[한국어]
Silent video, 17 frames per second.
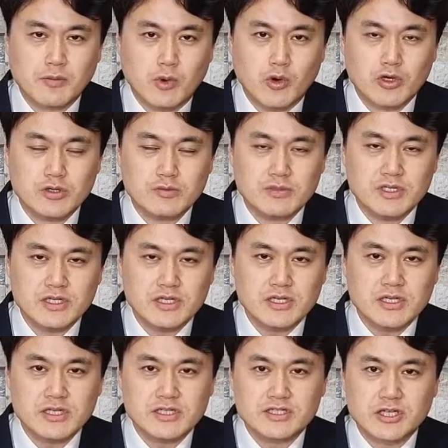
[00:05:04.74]

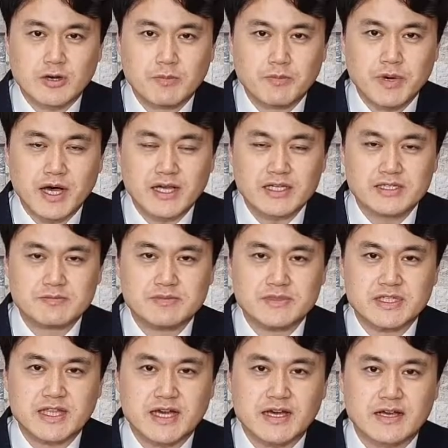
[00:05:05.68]
복음을
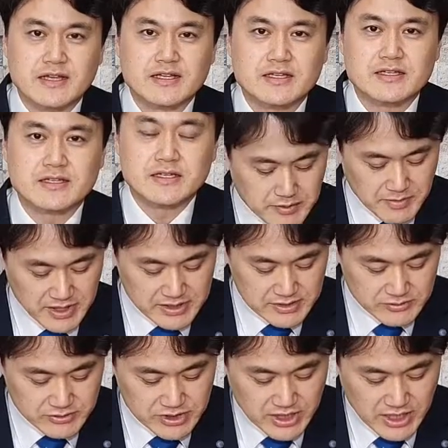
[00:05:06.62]
전파하십니다. 이
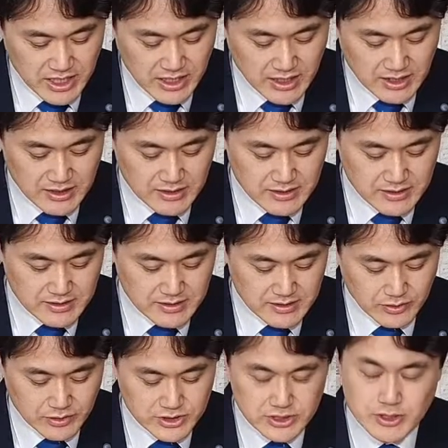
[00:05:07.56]
말씀 우리가
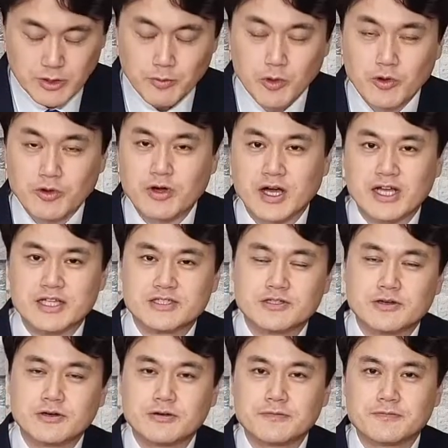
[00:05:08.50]
어디서 본 것
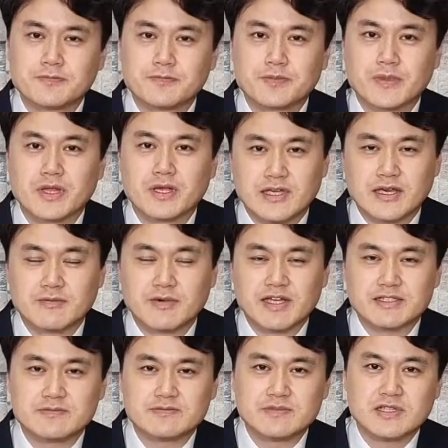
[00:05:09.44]
같죠? 예,
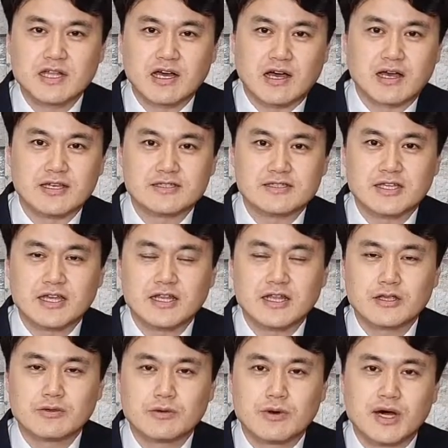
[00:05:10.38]
맞습니다.
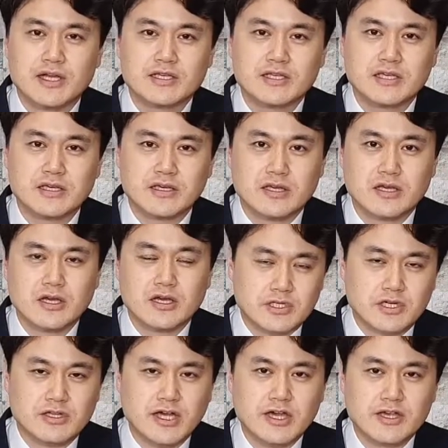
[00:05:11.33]
세례 요한이
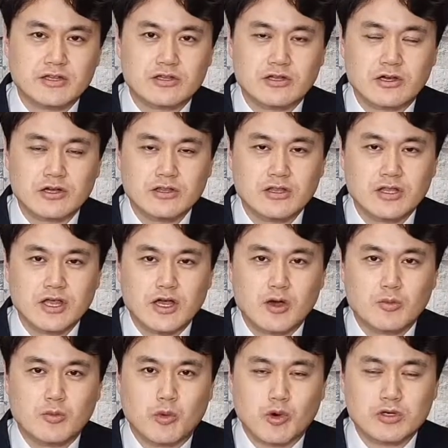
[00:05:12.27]
전하였던
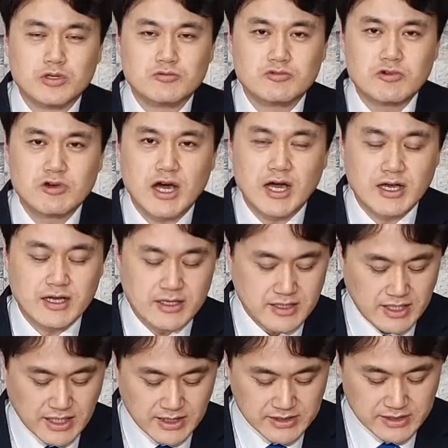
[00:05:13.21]
복음과
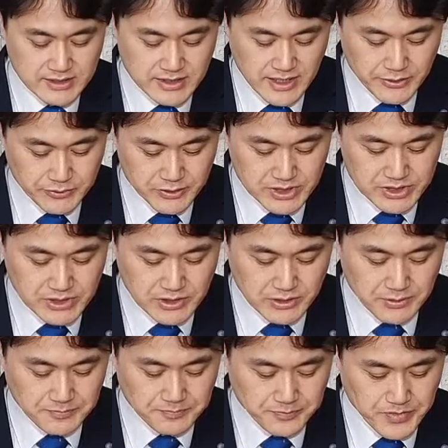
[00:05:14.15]
같은
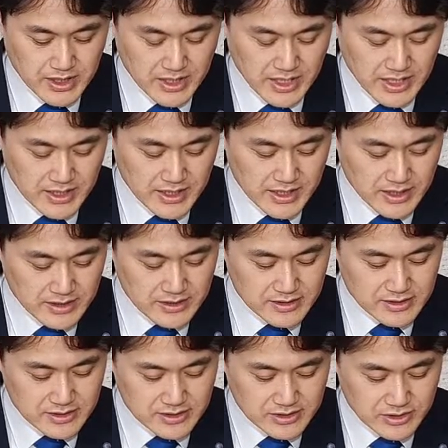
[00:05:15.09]
내용이죠.
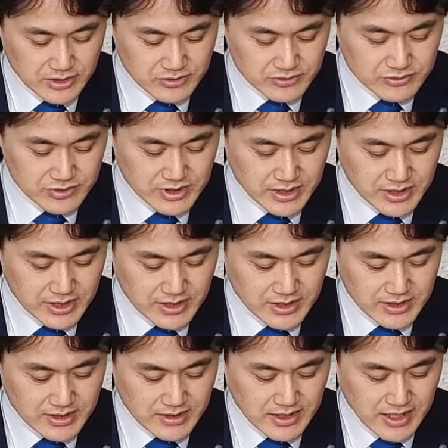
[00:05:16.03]
회개하라,
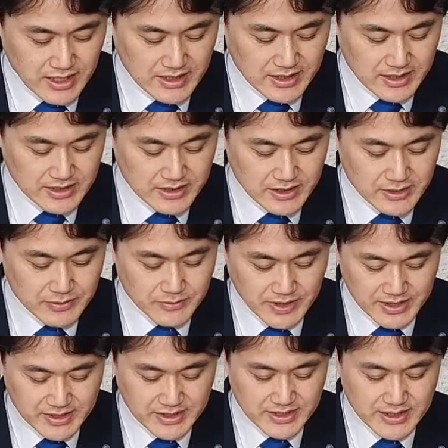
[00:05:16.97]
천국이 가까이
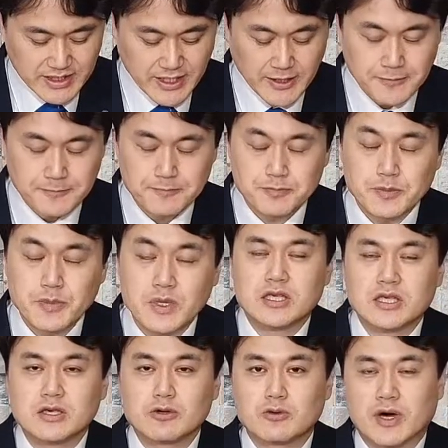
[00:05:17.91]
왔느니라.
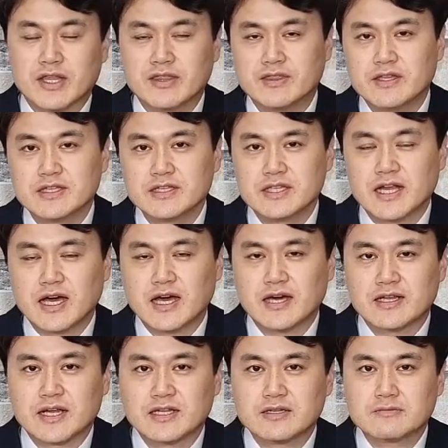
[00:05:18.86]
이
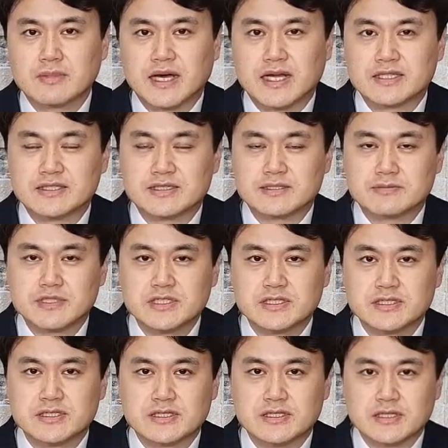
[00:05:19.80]
왔느니라 라는
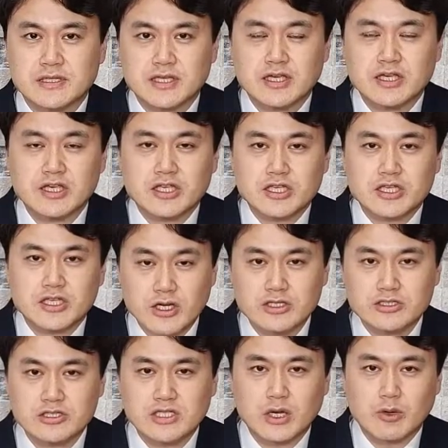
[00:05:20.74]
말씀은
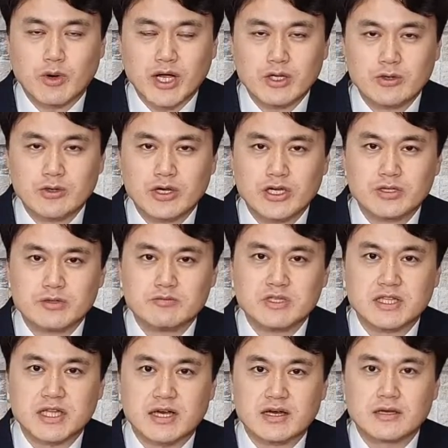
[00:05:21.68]
현재
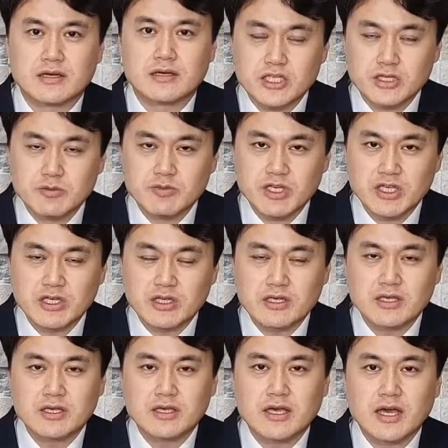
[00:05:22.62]
완료형입니다.
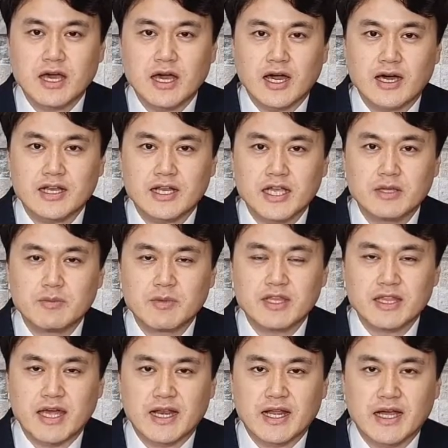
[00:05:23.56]
이미
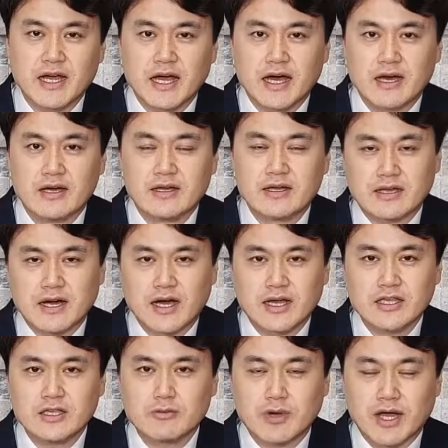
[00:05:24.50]
하나님의 나라가
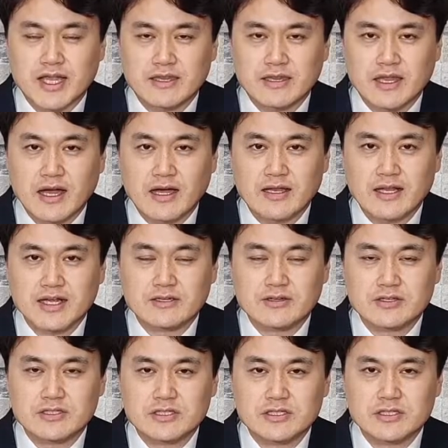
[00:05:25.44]
가까이
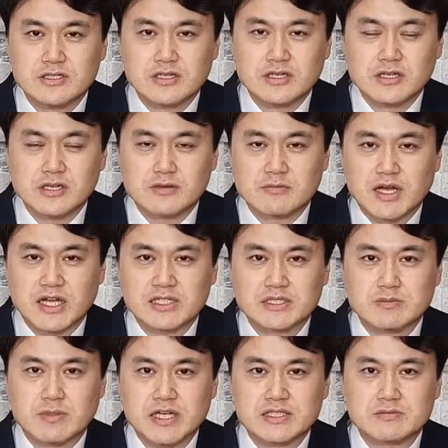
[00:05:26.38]
왔다라는 것을
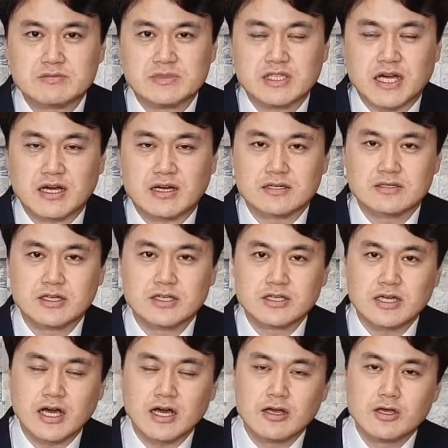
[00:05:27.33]
말씀하십니다.
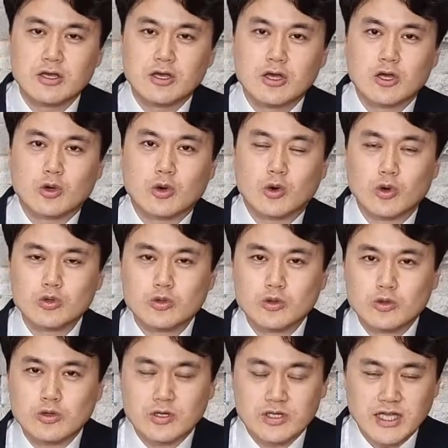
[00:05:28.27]
그러니까
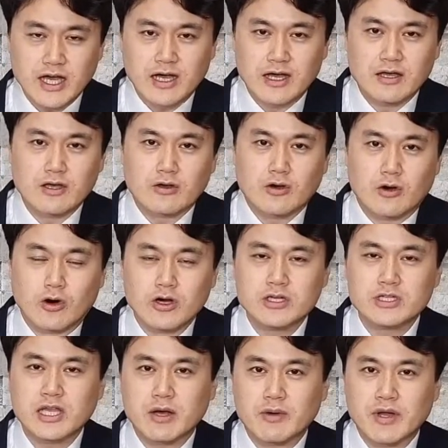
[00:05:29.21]
곧 올 거다,
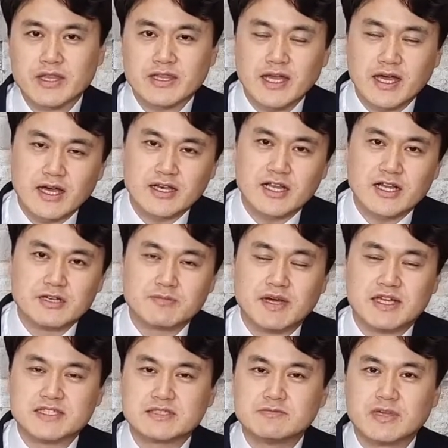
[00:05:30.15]
거의 다
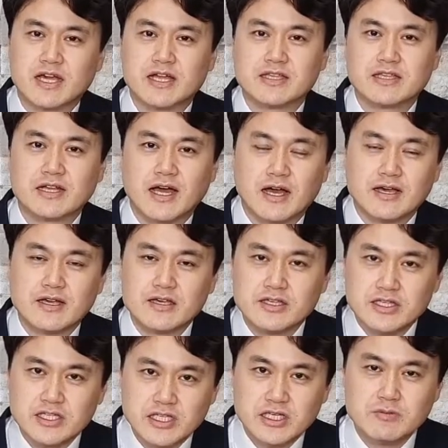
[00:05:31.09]
왔다라는 말씀이 아니라
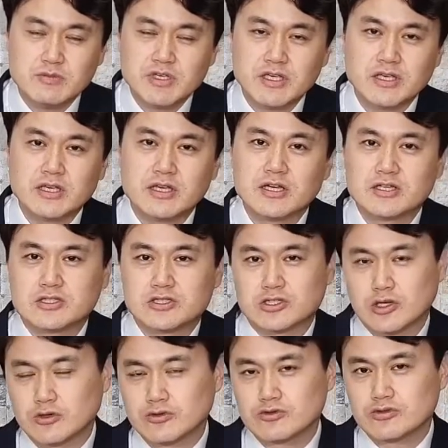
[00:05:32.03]
이미
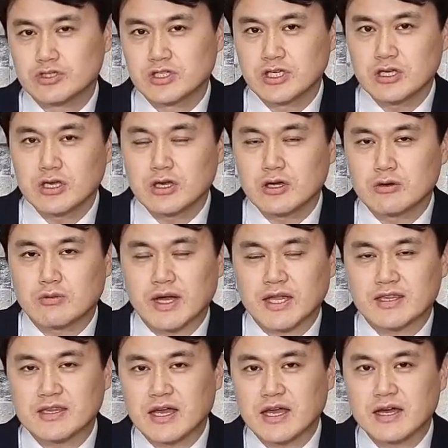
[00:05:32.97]
천국이
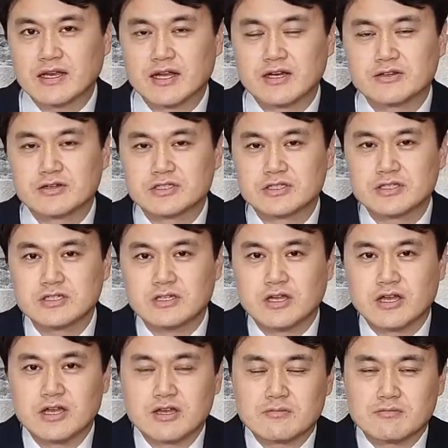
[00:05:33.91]
왔다라는
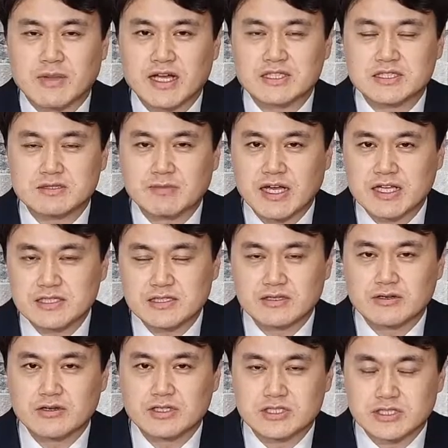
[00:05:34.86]
것을
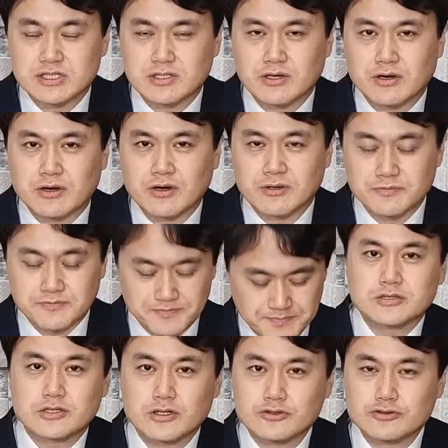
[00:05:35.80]
말씀하시는 것이죠.
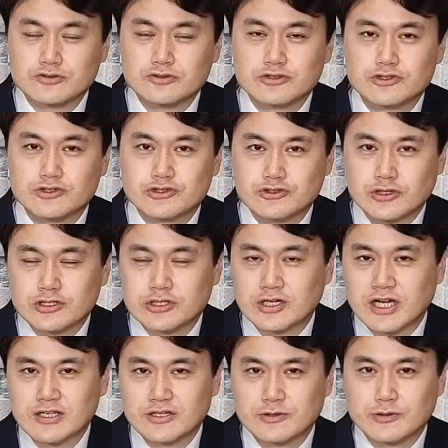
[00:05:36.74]
천국은
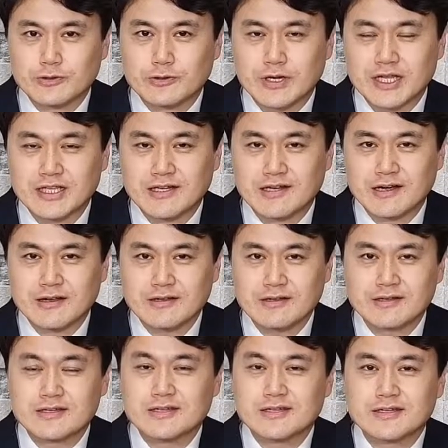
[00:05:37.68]
죽어서 가는 것도 아니라